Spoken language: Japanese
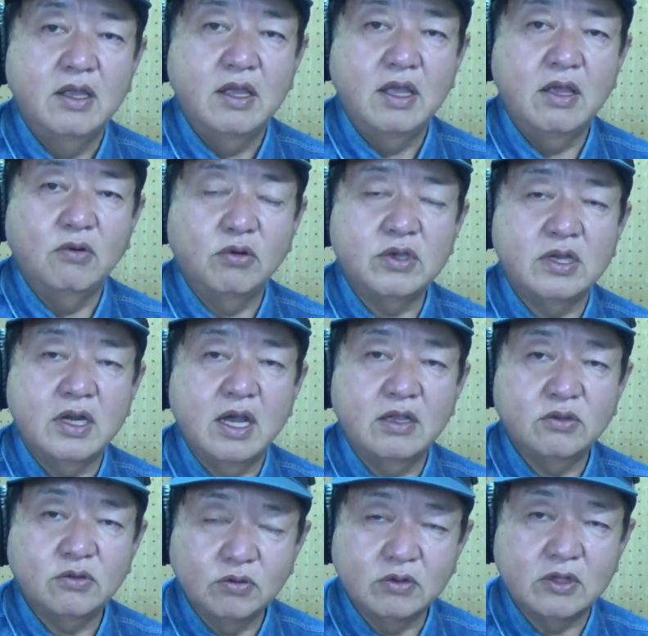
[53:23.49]
えー、沖縄
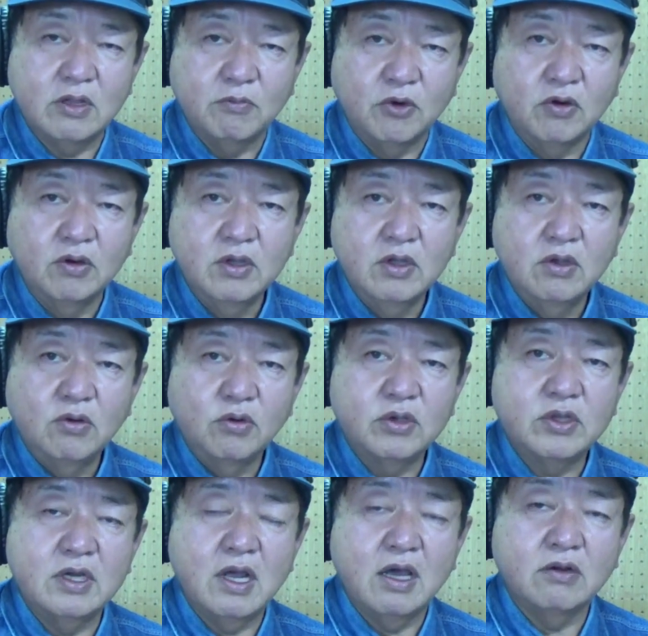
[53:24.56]
にとっても、
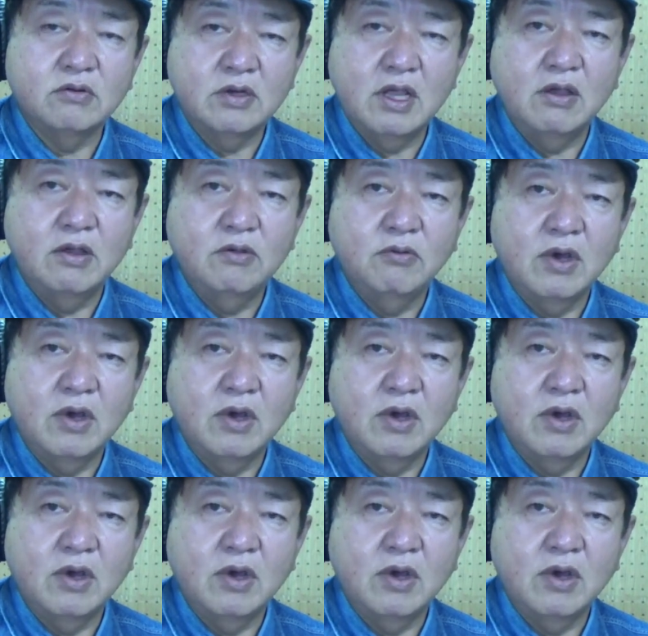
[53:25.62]
沖縄のね、